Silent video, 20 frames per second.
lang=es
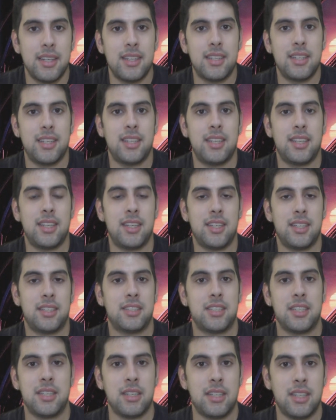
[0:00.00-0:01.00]
eh,
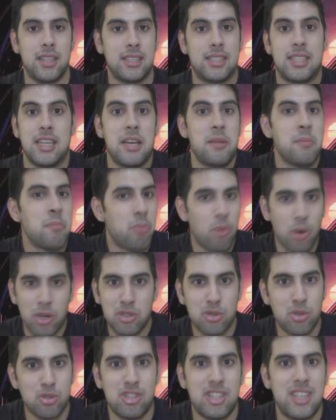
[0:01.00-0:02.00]
sin,
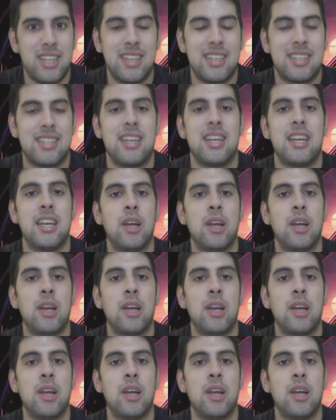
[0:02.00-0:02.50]
impuestos, sin,